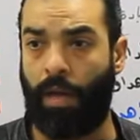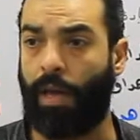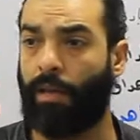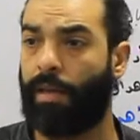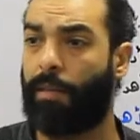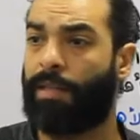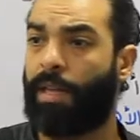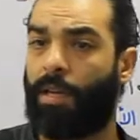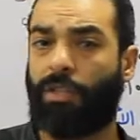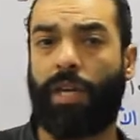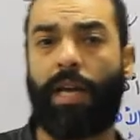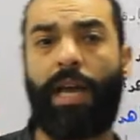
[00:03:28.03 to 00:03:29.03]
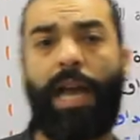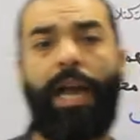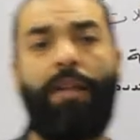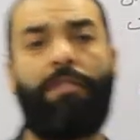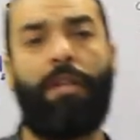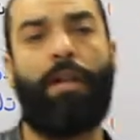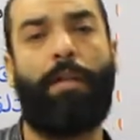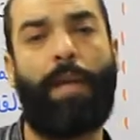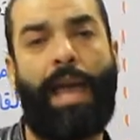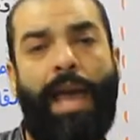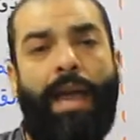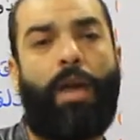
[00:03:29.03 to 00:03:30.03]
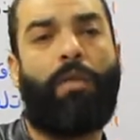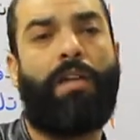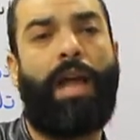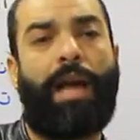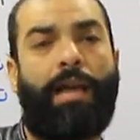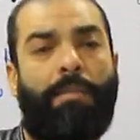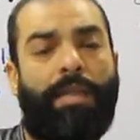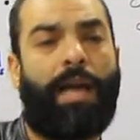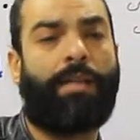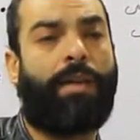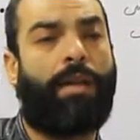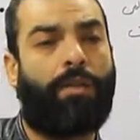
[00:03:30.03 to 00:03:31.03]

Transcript: انت مثلا شغال في البقاله وفي الحاجات بتاعه